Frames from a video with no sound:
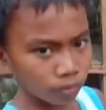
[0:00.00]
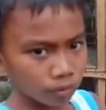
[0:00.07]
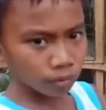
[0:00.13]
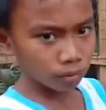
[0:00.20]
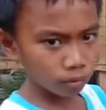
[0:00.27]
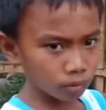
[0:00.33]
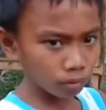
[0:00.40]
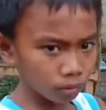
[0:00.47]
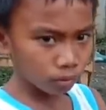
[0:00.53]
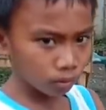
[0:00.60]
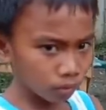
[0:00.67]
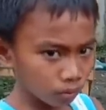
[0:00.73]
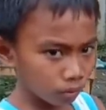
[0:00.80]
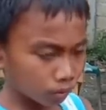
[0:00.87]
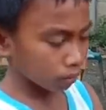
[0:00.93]
ka, talo ka,
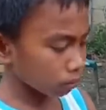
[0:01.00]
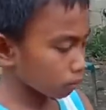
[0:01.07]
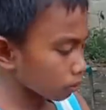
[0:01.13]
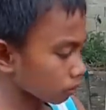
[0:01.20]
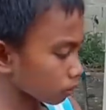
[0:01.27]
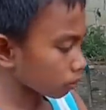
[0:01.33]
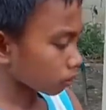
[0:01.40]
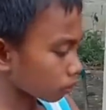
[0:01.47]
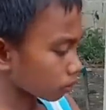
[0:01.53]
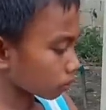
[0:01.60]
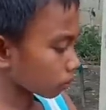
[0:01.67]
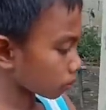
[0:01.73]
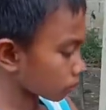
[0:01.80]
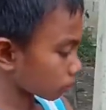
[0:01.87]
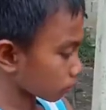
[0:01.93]
hindi kami ang talo.
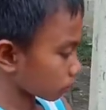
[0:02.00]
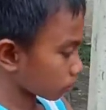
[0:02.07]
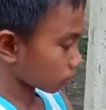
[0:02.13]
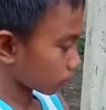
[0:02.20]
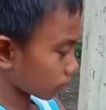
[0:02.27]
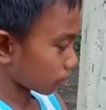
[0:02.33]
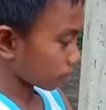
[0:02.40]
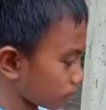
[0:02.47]
Your... Saka